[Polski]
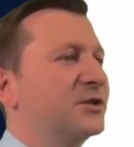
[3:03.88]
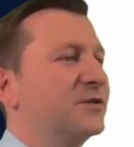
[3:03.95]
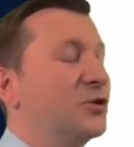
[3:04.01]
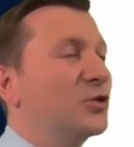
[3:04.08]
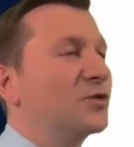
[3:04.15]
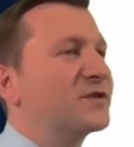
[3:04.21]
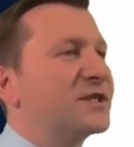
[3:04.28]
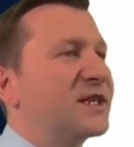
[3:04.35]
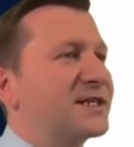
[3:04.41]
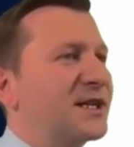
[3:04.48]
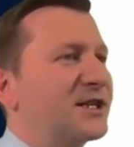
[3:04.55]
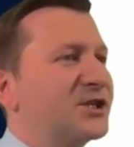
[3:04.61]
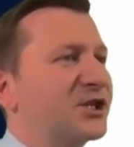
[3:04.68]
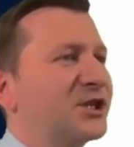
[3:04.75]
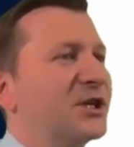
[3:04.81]
E, już w
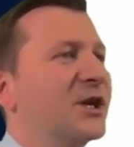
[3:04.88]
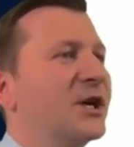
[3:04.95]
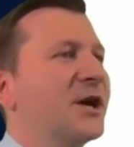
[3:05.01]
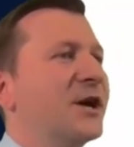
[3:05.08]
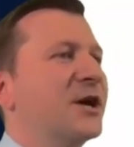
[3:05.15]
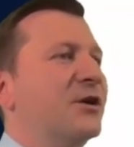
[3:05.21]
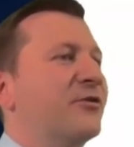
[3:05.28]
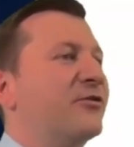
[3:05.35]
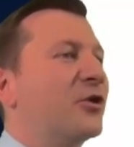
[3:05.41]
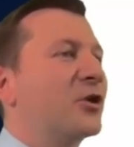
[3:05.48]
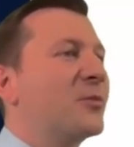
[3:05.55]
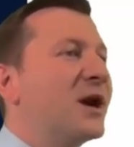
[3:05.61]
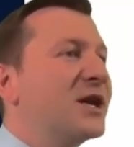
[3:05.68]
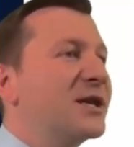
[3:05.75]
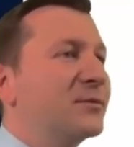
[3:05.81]
zasadzie e,
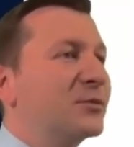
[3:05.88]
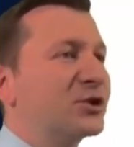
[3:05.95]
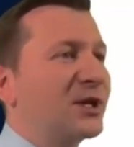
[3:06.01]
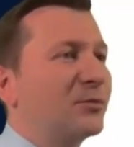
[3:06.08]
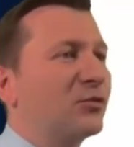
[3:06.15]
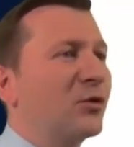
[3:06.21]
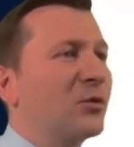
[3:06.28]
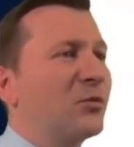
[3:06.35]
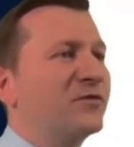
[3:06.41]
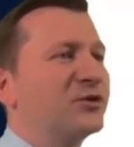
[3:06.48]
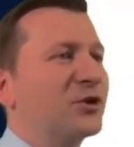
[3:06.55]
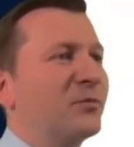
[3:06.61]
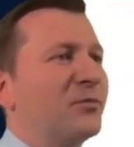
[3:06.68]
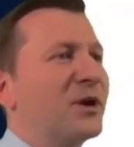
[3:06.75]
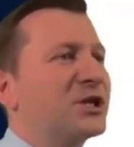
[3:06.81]
formalnie można było
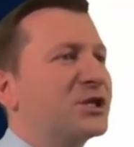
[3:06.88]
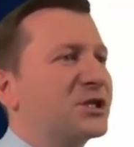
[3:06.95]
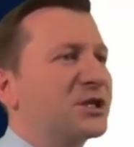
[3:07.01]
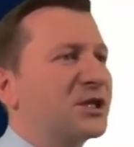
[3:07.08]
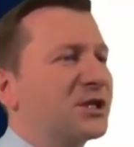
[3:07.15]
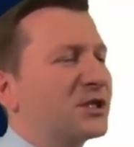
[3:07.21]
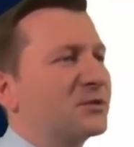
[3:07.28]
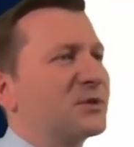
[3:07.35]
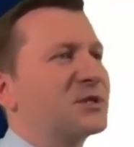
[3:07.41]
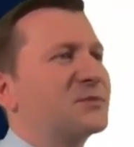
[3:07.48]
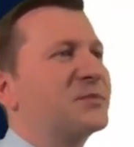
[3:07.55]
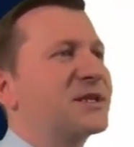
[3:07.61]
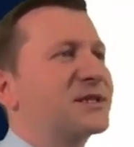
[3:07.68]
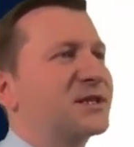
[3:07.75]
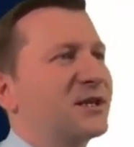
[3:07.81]
mówić o beście, natomiast
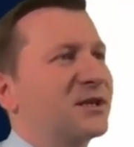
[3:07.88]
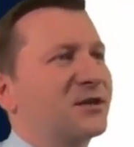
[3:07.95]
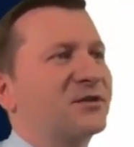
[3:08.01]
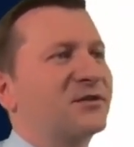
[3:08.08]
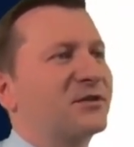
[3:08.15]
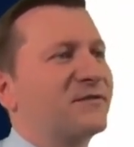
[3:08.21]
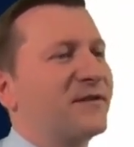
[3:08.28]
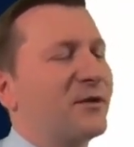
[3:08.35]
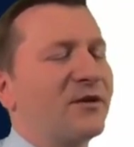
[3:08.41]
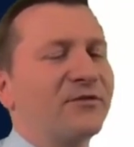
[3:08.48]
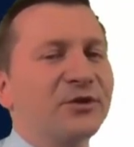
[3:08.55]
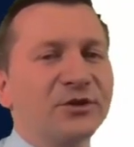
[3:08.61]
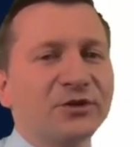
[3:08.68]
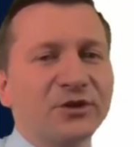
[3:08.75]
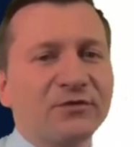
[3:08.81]
Bessak trwała
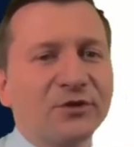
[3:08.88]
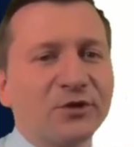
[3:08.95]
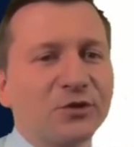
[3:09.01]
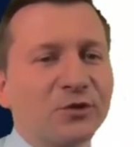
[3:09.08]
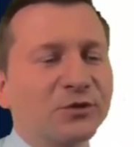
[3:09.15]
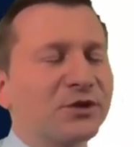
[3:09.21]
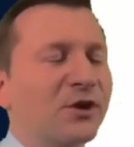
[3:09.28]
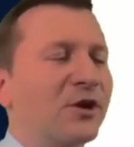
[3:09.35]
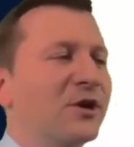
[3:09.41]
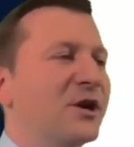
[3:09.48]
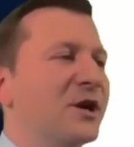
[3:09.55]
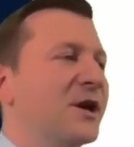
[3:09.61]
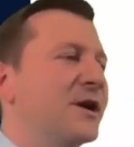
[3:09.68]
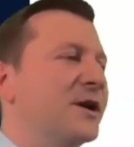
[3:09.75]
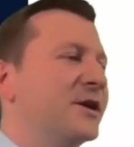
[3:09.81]
wyjątkowo krótko,
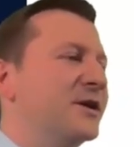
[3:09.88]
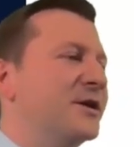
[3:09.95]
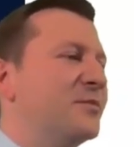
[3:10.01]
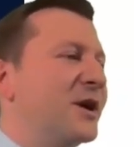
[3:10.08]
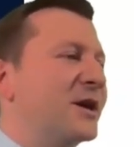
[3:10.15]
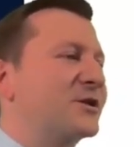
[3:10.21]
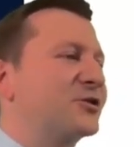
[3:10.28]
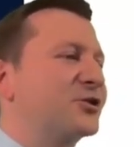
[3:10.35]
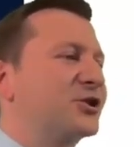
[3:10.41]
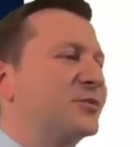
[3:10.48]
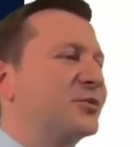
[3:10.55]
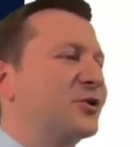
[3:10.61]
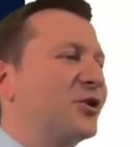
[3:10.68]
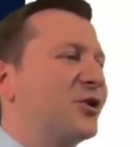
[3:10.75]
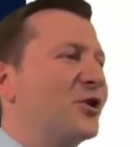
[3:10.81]
e, bardzo
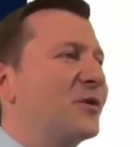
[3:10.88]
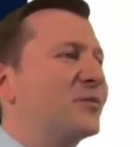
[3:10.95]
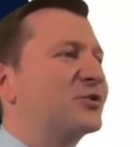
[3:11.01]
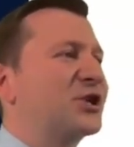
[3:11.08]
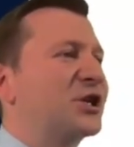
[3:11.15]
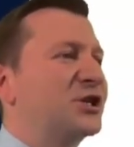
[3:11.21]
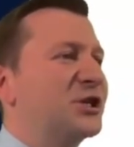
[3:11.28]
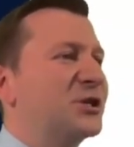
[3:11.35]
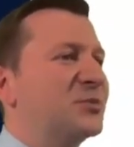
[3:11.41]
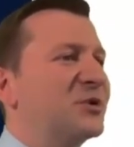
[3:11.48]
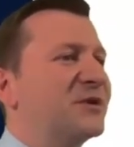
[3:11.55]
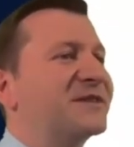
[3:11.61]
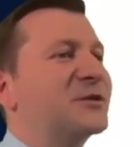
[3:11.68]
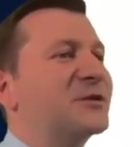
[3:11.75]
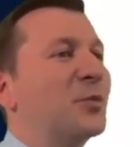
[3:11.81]
szybko
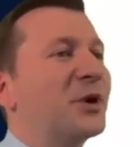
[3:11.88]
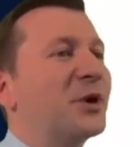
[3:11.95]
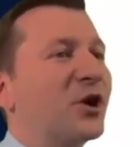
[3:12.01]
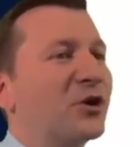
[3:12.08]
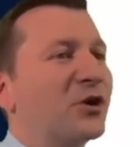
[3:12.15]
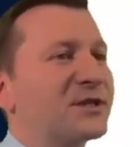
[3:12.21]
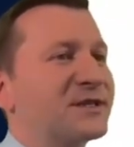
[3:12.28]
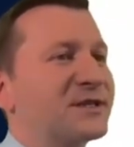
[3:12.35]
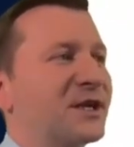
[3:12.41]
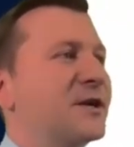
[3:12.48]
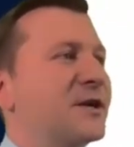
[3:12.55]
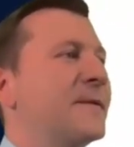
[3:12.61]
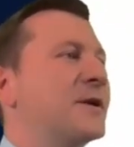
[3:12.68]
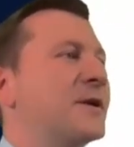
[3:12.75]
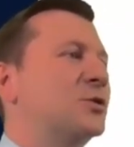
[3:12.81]
przeszliśmy w
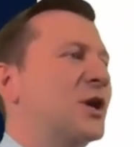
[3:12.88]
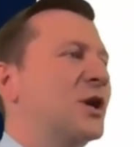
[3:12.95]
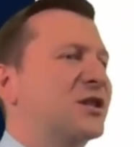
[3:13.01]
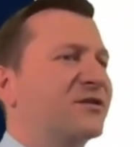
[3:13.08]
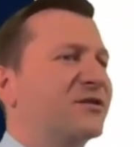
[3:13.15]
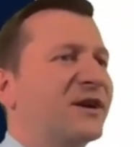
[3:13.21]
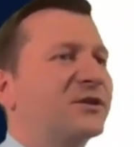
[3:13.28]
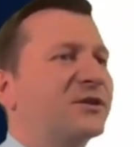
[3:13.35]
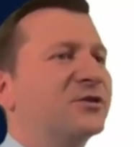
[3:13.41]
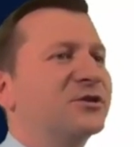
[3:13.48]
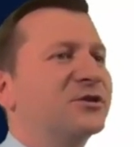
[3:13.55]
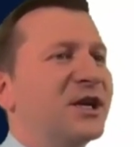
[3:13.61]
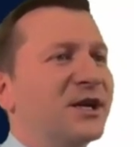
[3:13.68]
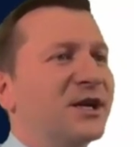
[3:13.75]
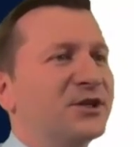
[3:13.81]
hostce, która trwa do
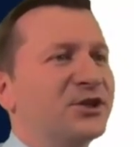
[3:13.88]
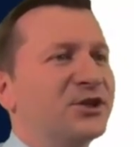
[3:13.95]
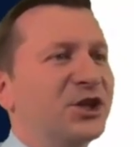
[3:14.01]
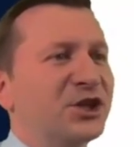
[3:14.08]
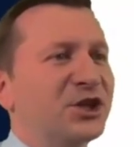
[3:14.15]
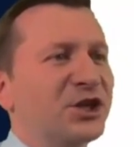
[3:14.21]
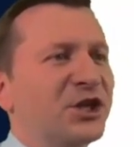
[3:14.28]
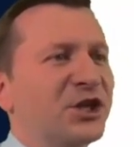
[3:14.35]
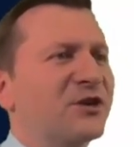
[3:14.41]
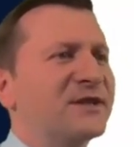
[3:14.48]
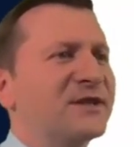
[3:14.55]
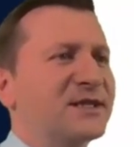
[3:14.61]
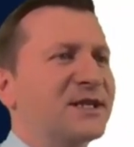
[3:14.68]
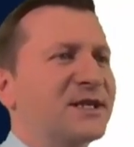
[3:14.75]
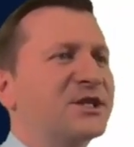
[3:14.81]
dnia dzisiejszego i
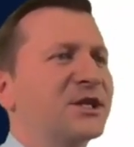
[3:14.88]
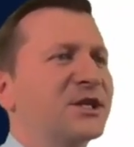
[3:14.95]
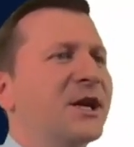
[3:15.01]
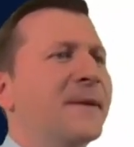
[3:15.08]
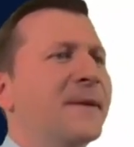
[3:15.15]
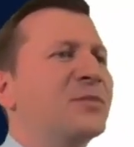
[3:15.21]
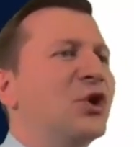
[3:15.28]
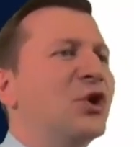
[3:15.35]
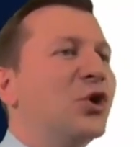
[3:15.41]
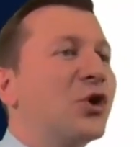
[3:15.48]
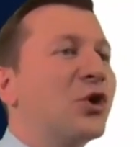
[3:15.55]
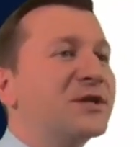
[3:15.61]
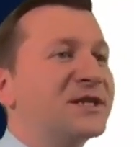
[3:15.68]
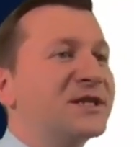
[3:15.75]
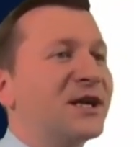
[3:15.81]
w zasadzie do
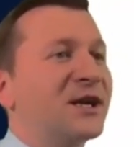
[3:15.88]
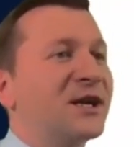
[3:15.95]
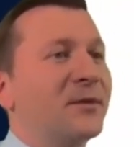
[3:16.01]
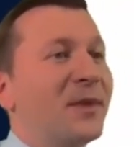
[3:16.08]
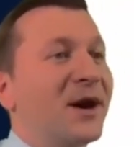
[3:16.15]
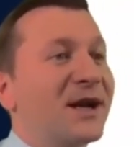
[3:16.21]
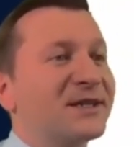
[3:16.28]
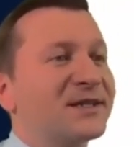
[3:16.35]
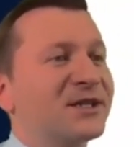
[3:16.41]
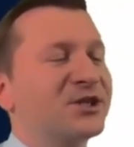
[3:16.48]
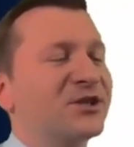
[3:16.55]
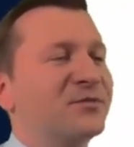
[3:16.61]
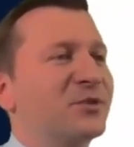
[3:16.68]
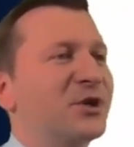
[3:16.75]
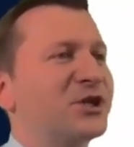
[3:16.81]
końca marca,
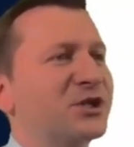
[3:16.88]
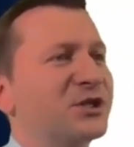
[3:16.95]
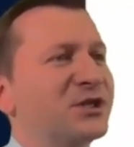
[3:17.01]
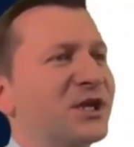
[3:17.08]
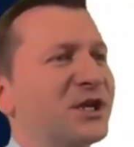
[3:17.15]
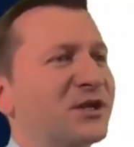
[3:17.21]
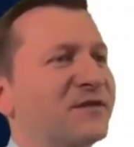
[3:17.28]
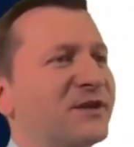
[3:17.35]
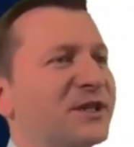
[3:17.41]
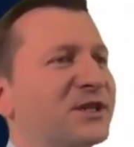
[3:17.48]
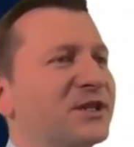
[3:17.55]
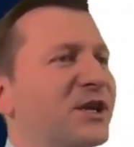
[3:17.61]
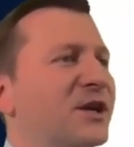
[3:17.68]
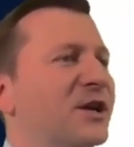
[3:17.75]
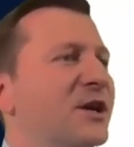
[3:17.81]
jeszcze w pierwszych dniach
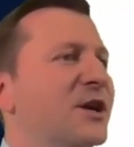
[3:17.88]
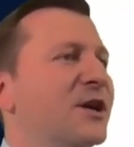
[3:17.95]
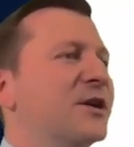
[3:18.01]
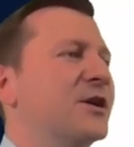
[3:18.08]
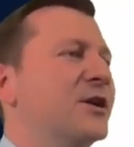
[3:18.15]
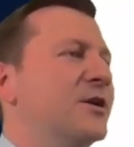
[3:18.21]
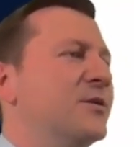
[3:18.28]
kwietnia